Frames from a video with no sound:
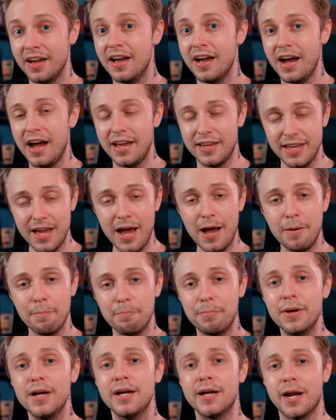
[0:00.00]
а я
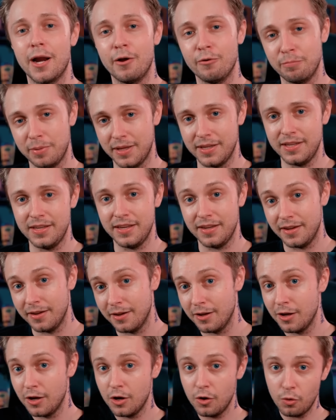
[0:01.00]
поиграю в плохие.
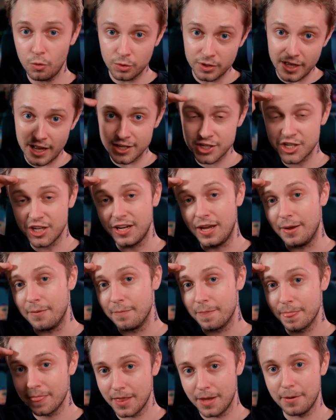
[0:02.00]
Удачи,
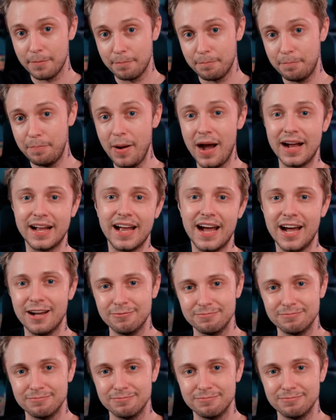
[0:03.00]
пока!